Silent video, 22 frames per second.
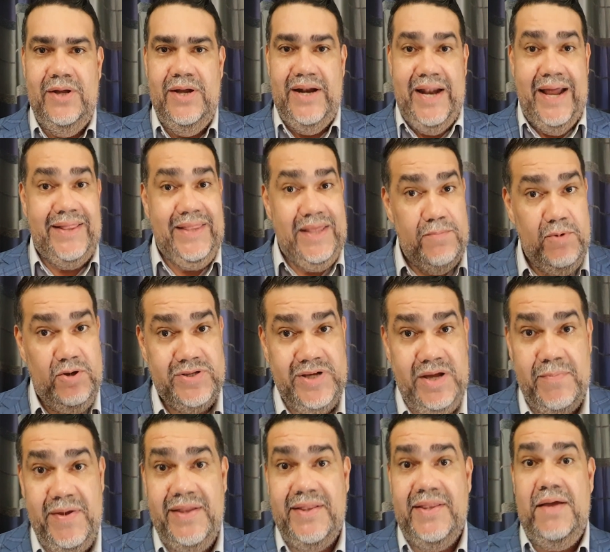
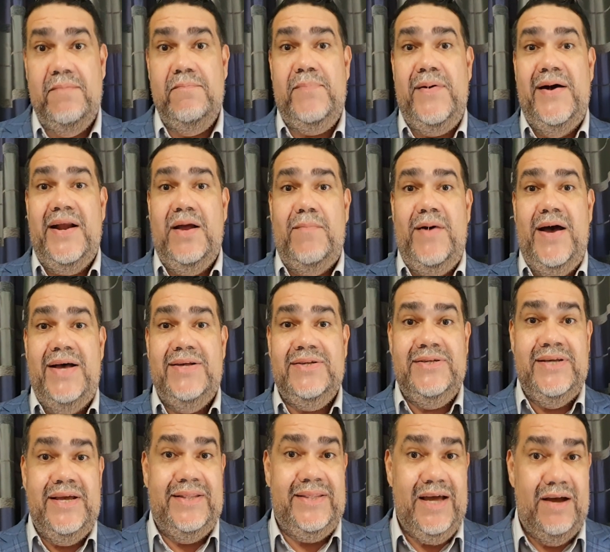Lastimosamente en Panamá
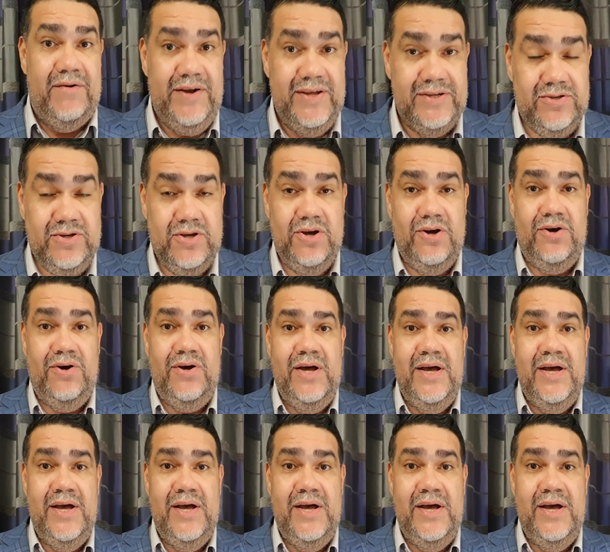se estableció,